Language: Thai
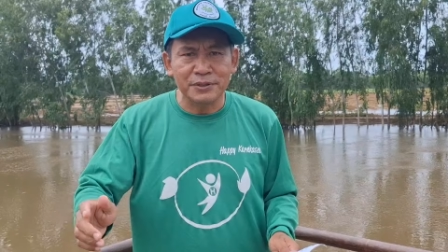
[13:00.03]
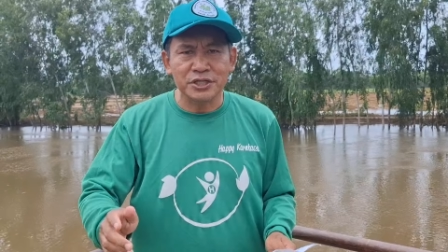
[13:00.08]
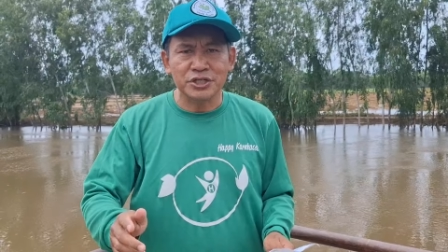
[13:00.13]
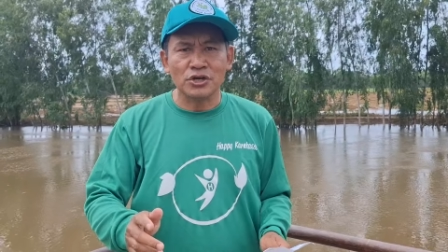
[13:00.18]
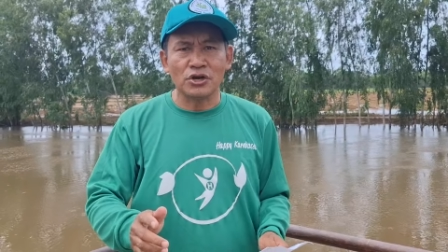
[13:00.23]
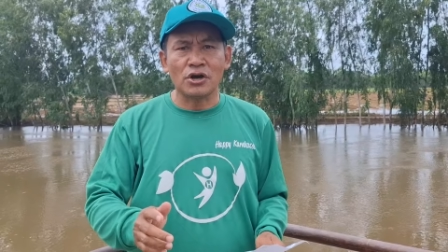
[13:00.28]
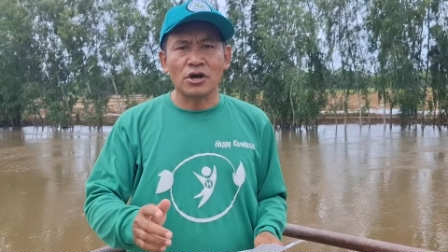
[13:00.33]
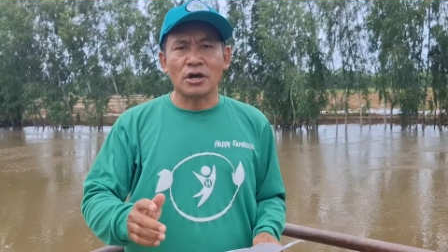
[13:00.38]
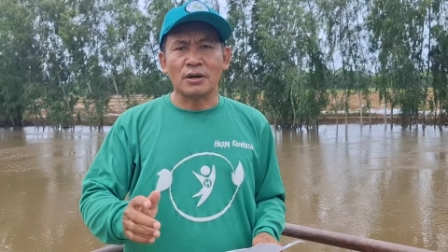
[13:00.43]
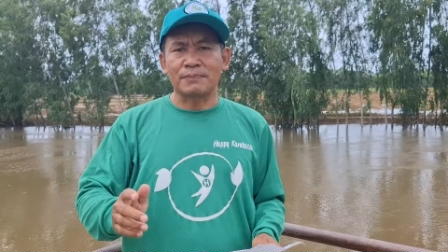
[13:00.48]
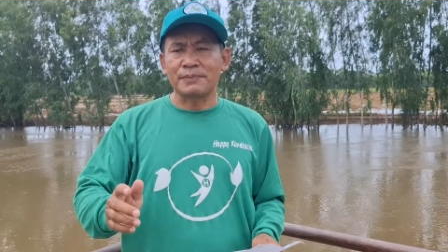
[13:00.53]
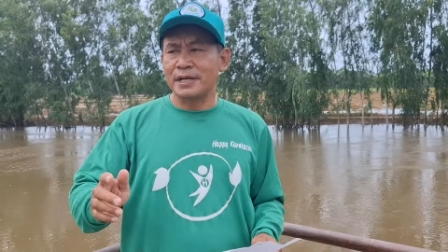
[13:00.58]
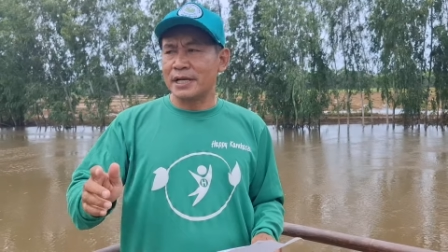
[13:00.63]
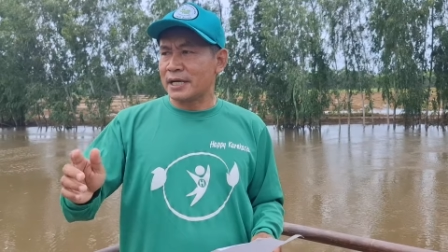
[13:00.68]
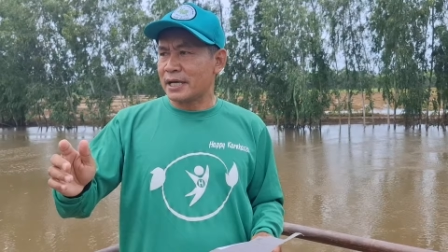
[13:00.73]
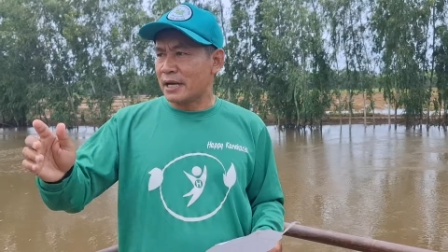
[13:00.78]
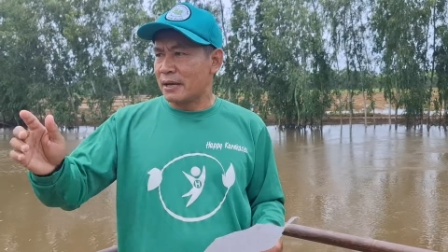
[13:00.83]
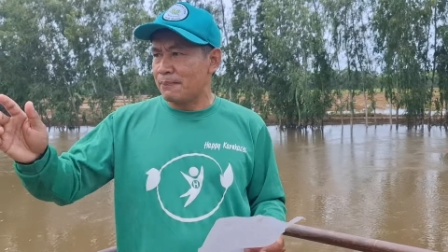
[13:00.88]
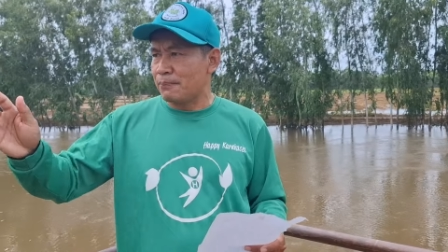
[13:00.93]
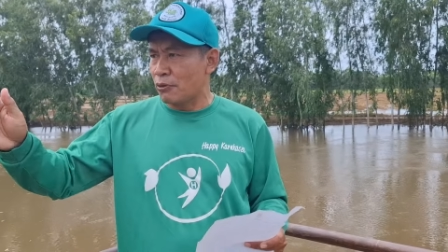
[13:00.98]
ดชอบนะ
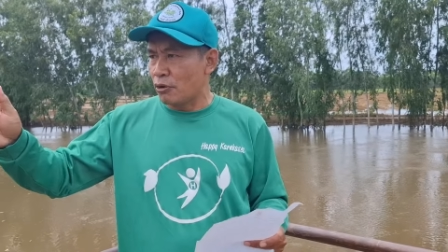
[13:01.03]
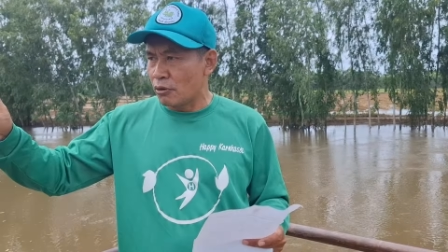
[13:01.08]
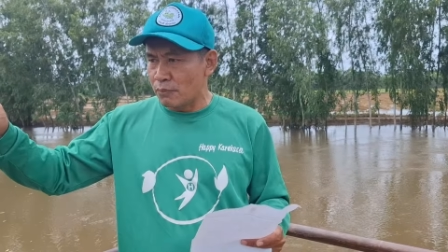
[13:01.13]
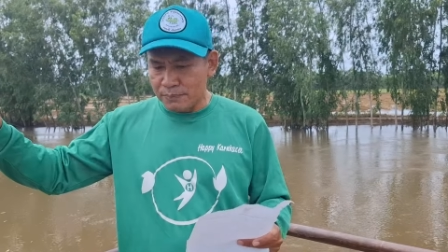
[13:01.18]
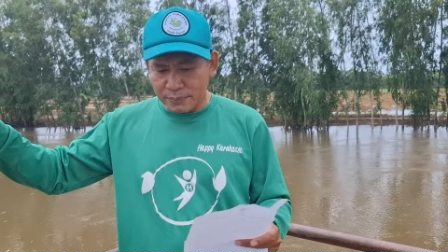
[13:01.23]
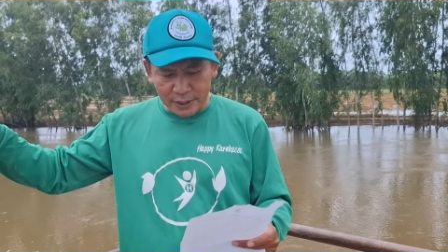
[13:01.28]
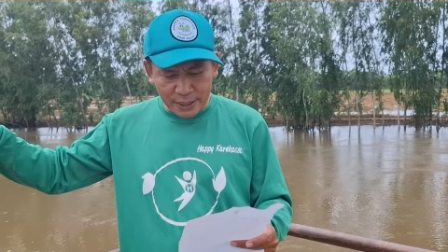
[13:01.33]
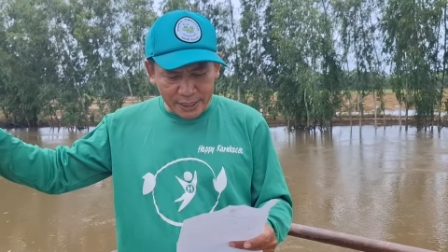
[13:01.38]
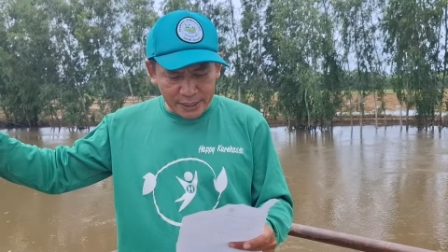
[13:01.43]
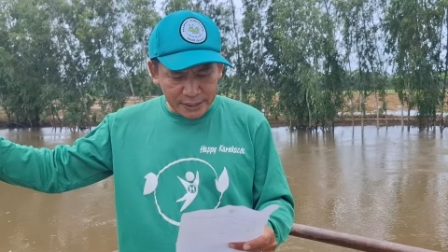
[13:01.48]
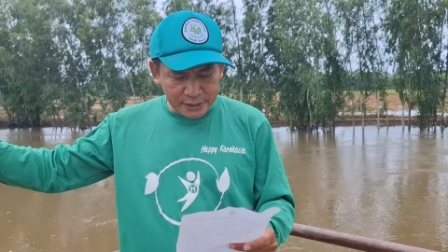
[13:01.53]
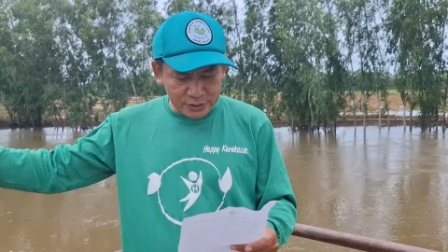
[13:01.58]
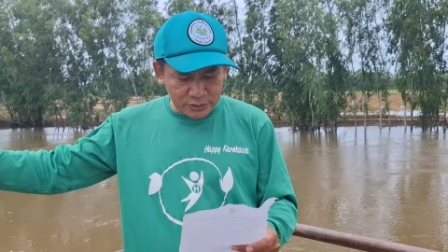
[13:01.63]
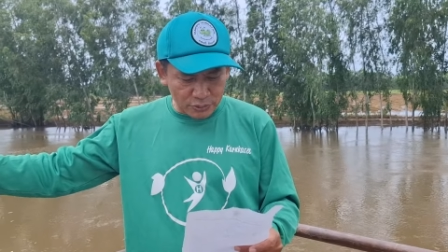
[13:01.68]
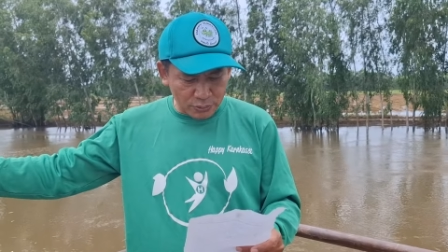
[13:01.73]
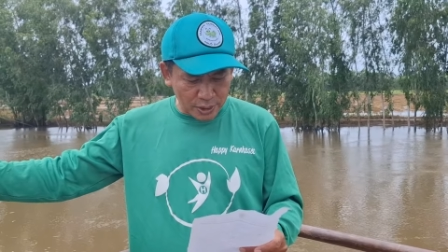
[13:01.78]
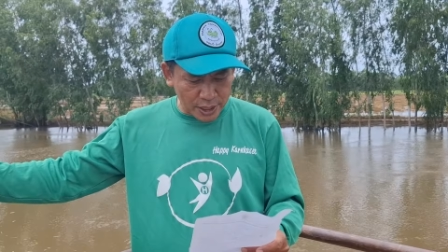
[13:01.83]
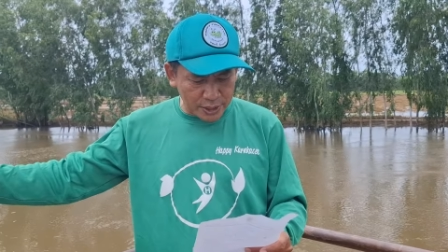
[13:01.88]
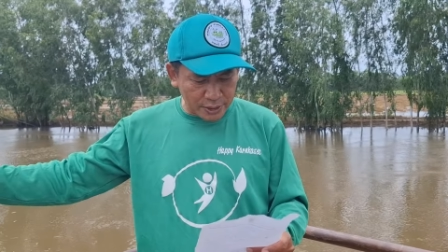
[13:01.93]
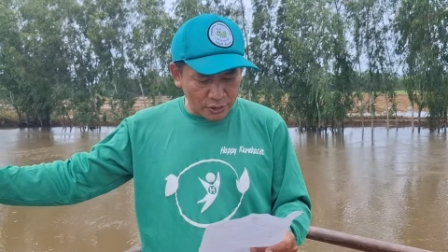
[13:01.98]
ครับผมใน
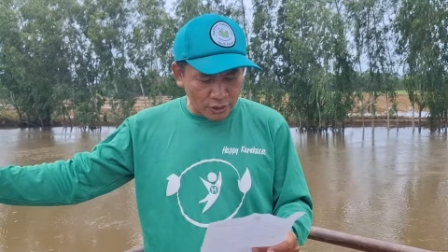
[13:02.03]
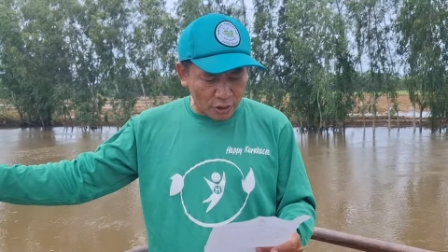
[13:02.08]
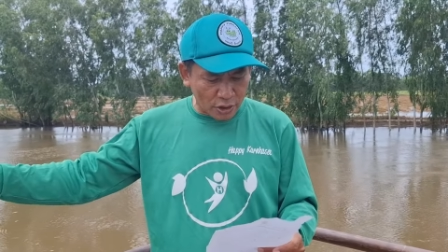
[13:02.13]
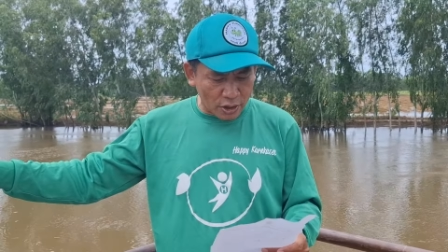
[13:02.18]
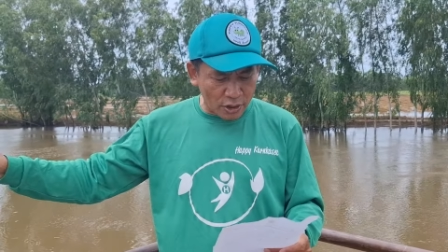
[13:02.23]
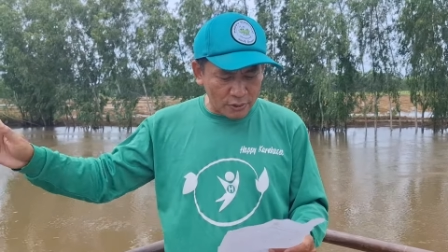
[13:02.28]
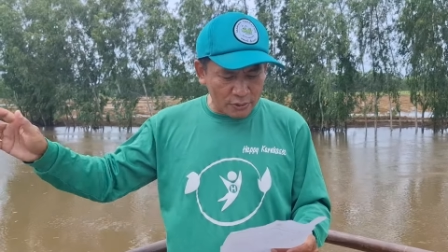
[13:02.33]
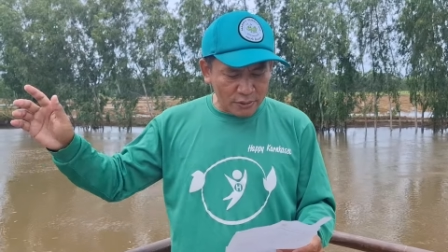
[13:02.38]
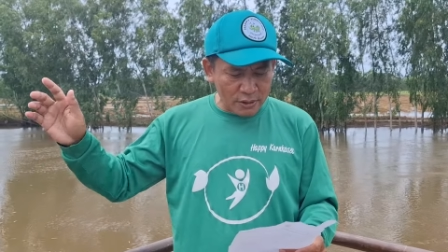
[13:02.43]
ส่วนของ